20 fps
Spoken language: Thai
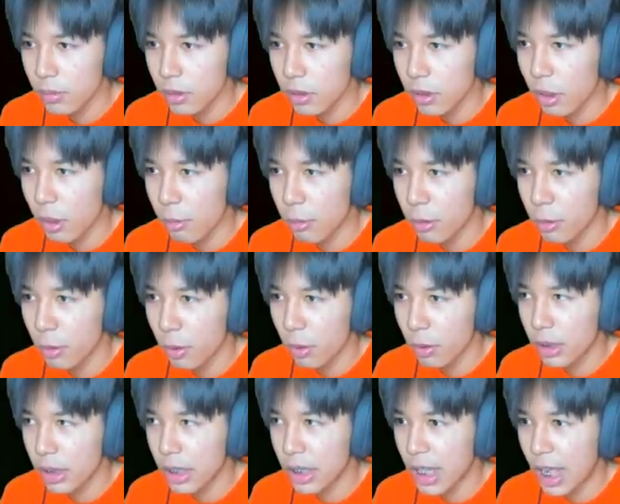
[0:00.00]
เรามาดูค
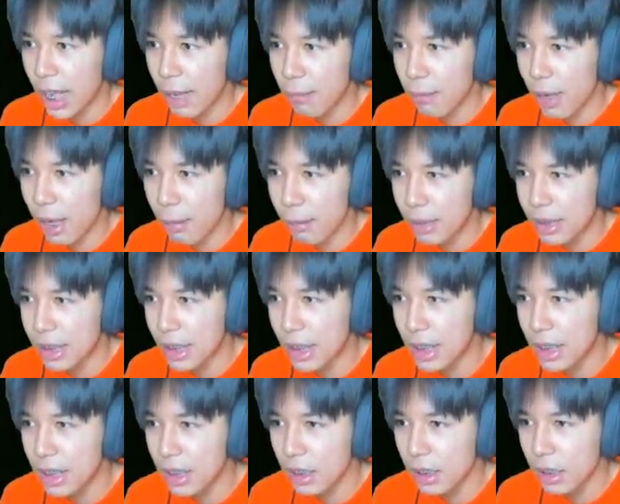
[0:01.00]
นนี้นะครับว่ามันจะ
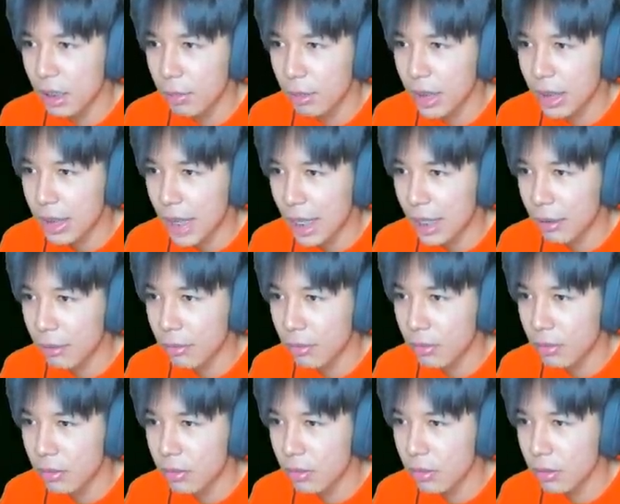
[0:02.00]
อึ้งเอ้ยมันจะตายแล้ว
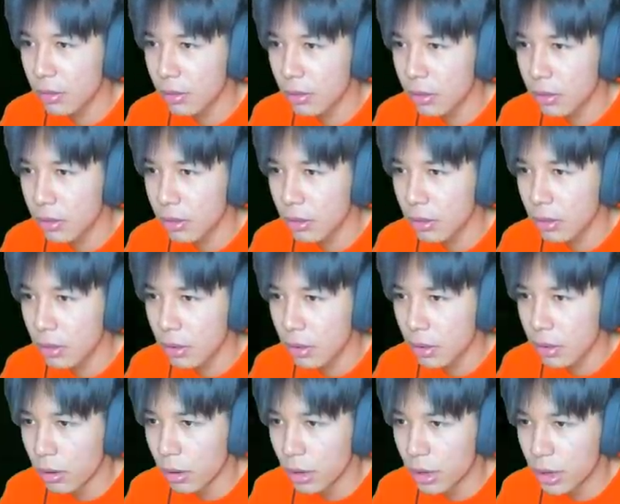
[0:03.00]

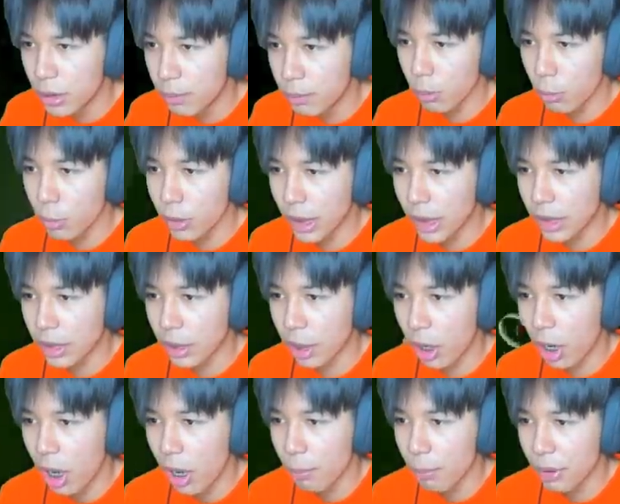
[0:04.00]
เฮ้ยชิบกูยังช
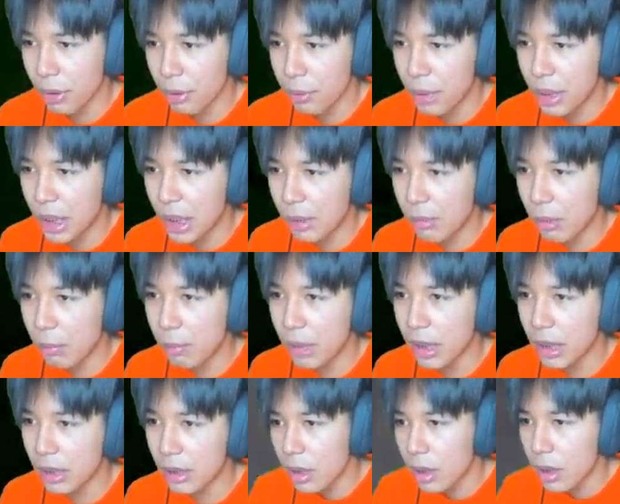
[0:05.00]
อบ พี วี พี ก็ไม่เปิ
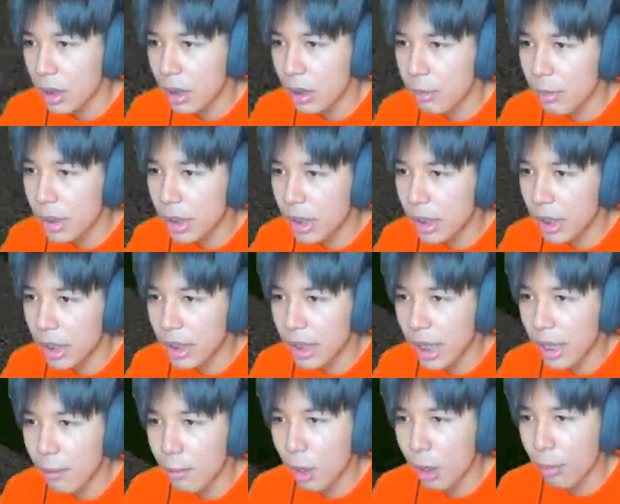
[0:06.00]
ดคือเมื่อกี้เราเห็น
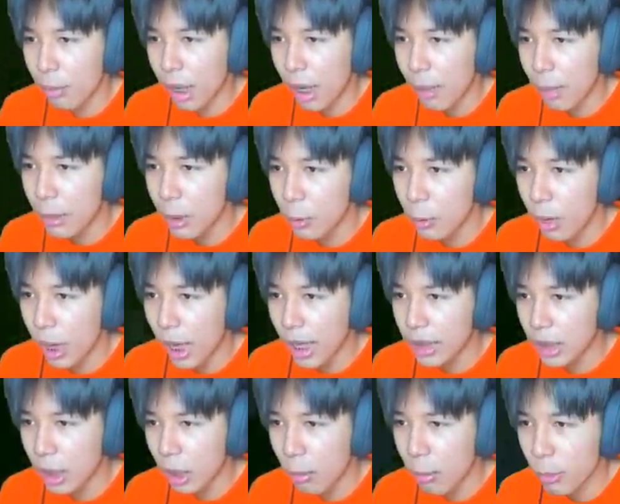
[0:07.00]
นายบวกกับใครไม่รู้อะ
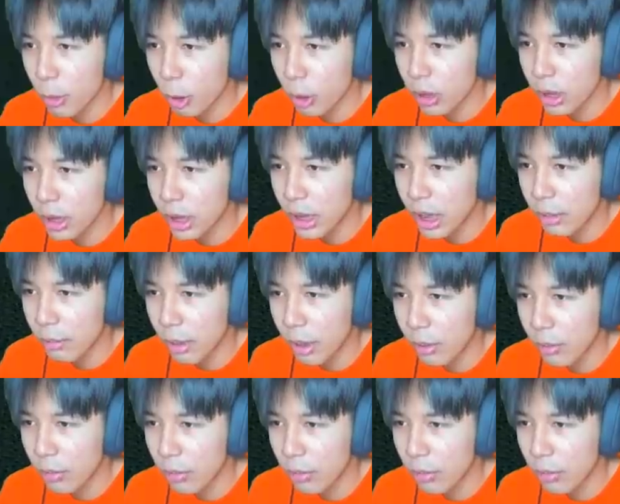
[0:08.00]
เรามาลองหนึ่งกันเปล่า